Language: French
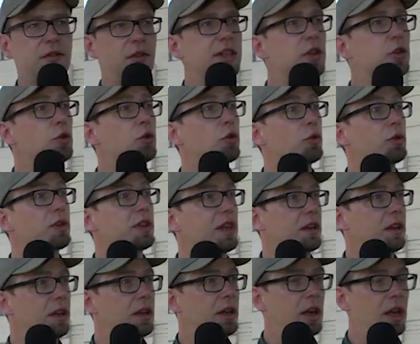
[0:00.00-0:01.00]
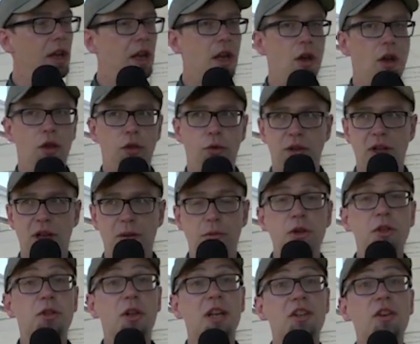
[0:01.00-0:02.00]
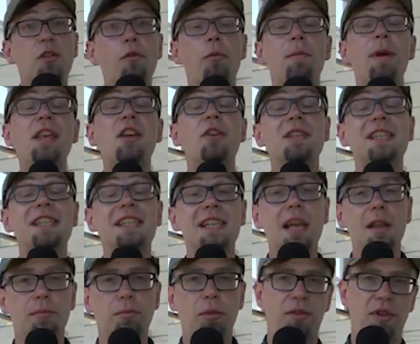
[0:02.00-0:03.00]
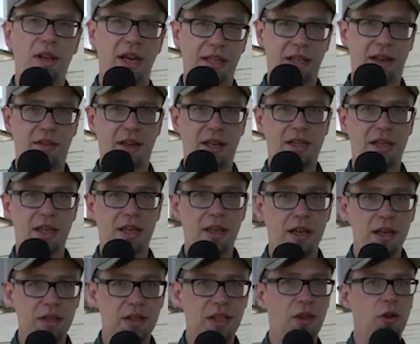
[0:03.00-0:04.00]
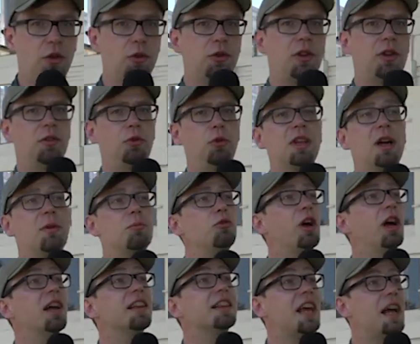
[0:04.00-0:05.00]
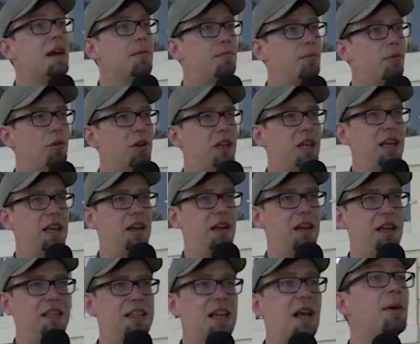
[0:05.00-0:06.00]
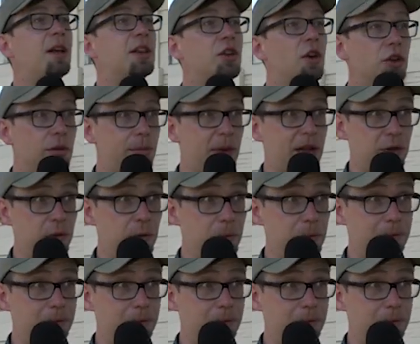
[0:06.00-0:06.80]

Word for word: qui va des deux côtés. D'autant plus que les gens vont payer un ticket pour faire la traversée. C'est d'autant plus rentable pour euh, les, armateurs de bateaux.